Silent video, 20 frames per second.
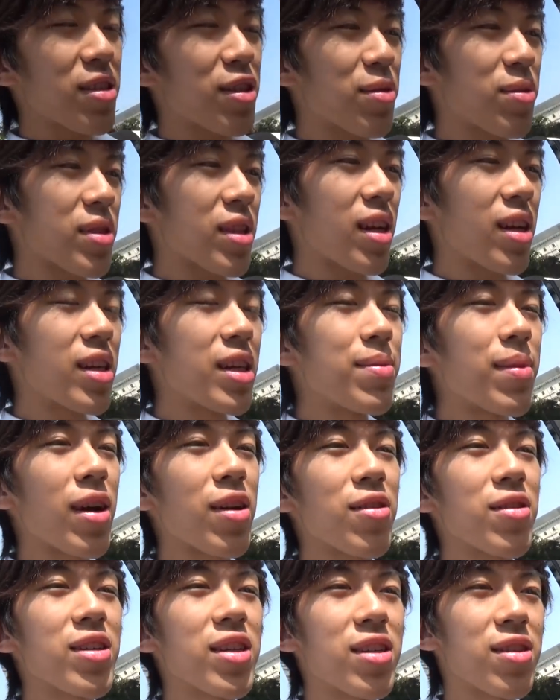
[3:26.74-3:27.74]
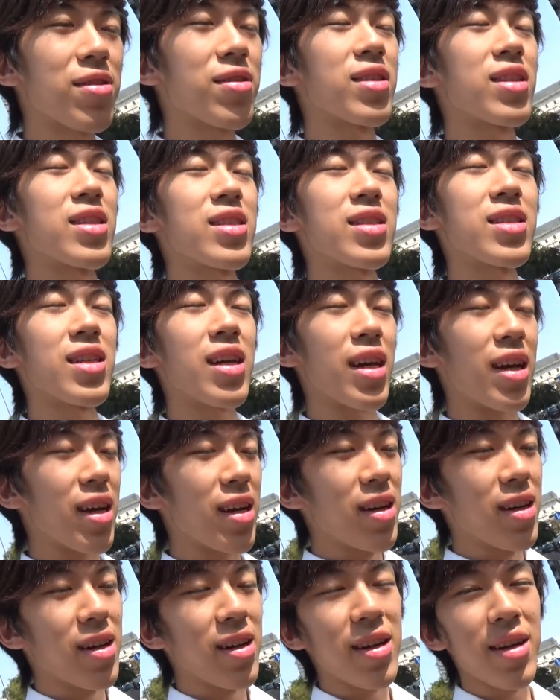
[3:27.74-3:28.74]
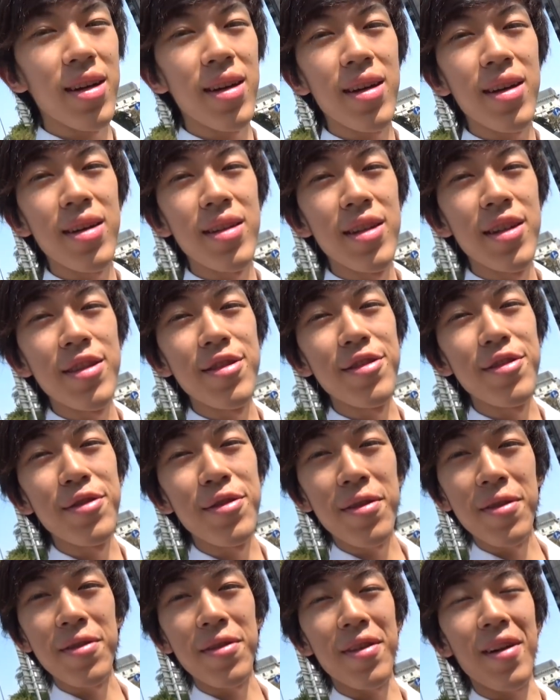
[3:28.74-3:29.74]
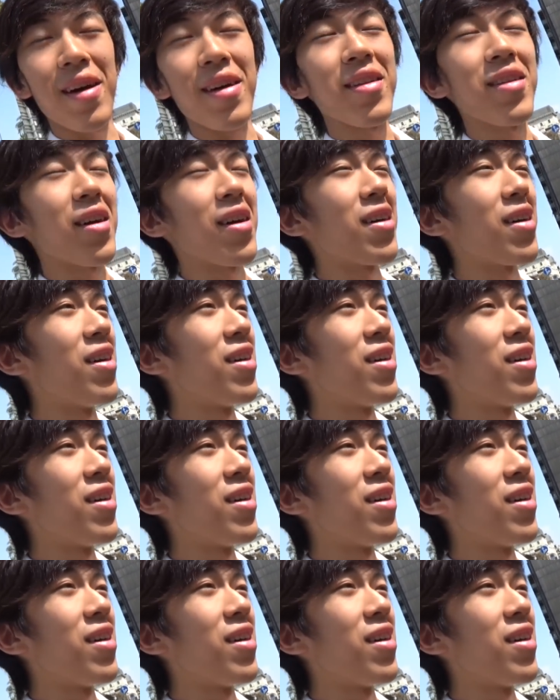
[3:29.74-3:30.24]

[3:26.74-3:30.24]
いと思ったら今の気温ですね、えー、25度なんだ